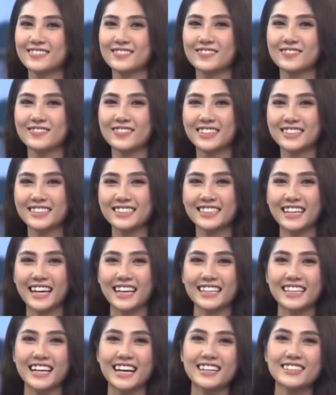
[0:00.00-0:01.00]
Vâng, những
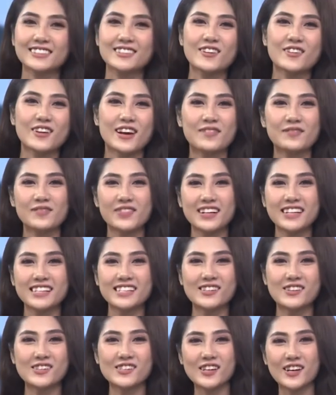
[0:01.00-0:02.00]
ánh nắng đầu ngày
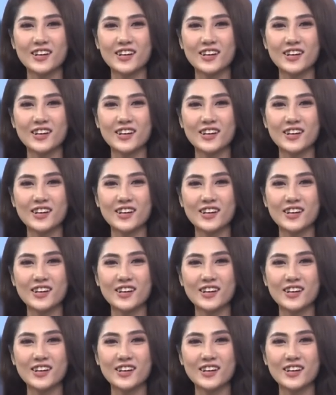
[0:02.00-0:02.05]
mới chiếu